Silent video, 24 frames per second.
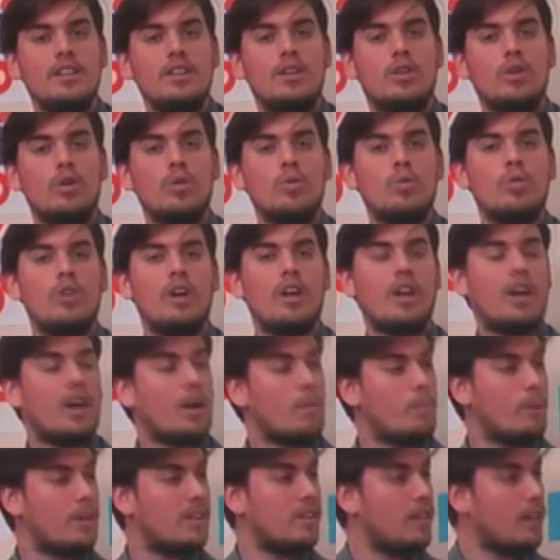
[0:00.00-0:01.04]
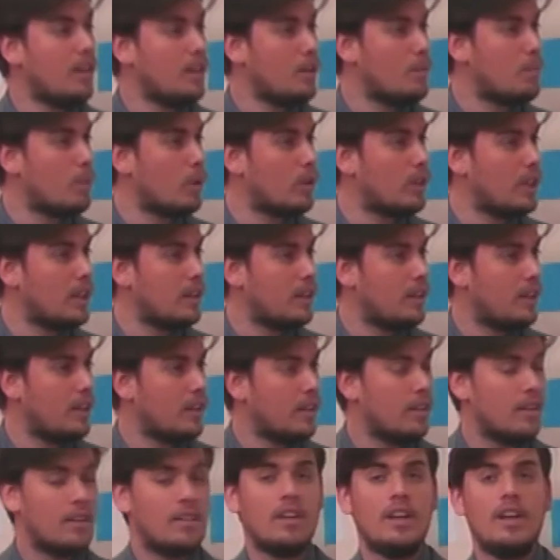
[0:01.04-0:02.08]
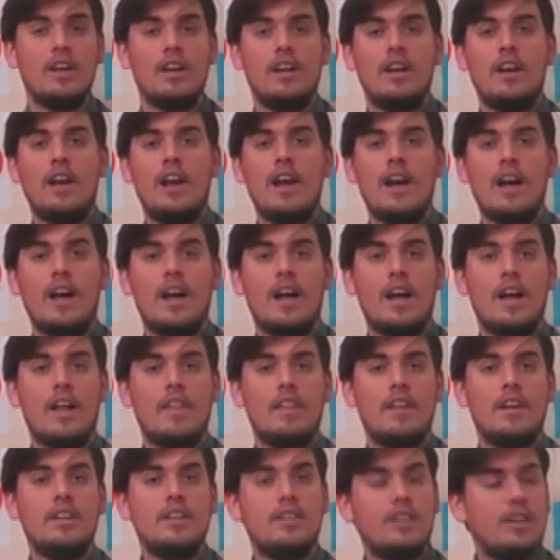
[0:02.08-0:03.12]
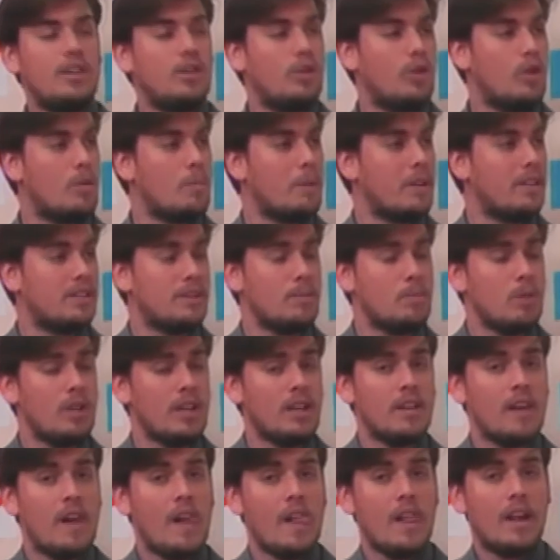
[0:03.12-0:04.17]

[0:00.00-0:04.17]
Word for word: con un representante importante de la, del distrito de Lomas de Zamora.